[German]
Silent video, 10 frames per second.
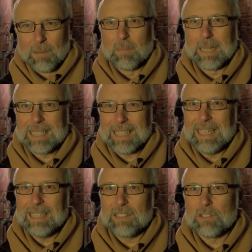Und man
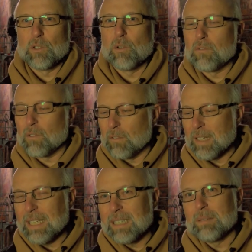sieht schon von
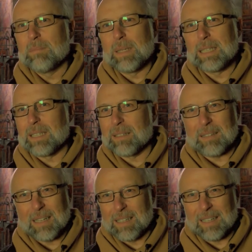weitem mit
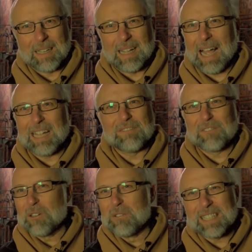äh,
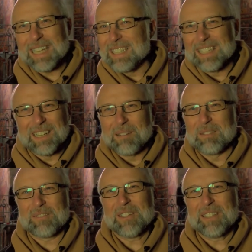iPhones hinten
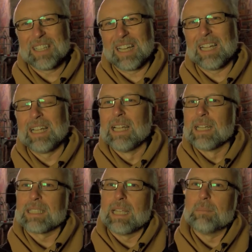runterföteln,
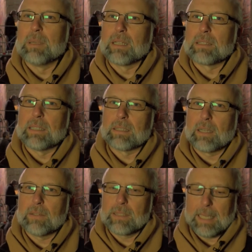sehen wir, dass eine
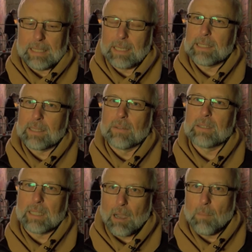ganz
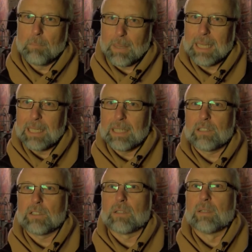interessante Abbildung
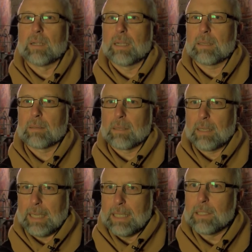äh,
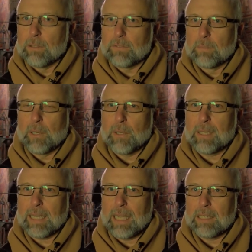hinten auf dem
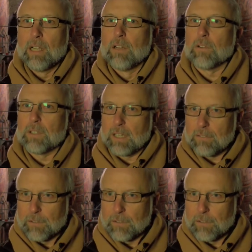Rücken hat, von einer